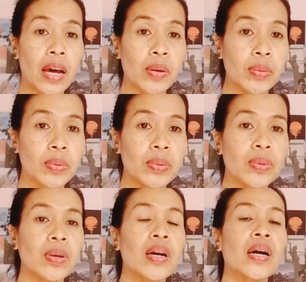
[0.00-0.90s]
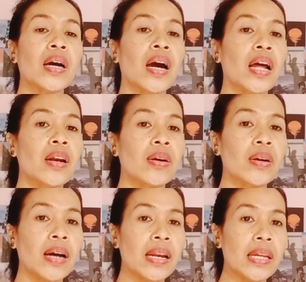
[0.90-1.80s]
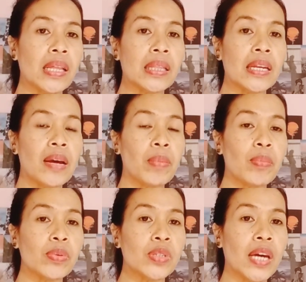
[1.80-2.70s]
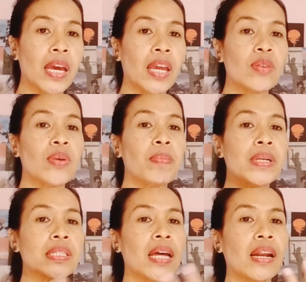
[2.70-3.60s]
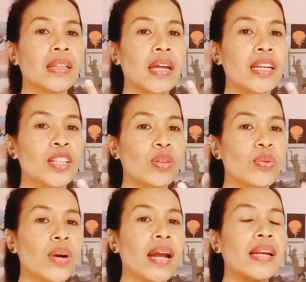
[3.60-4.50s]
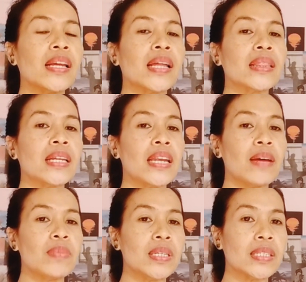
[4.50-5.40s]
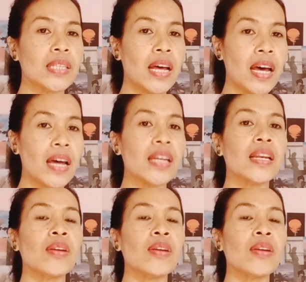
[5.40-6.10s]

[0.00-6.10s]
tahu kalau kalian tidak mempunyai dua persyaratan itu kalian tidak bisa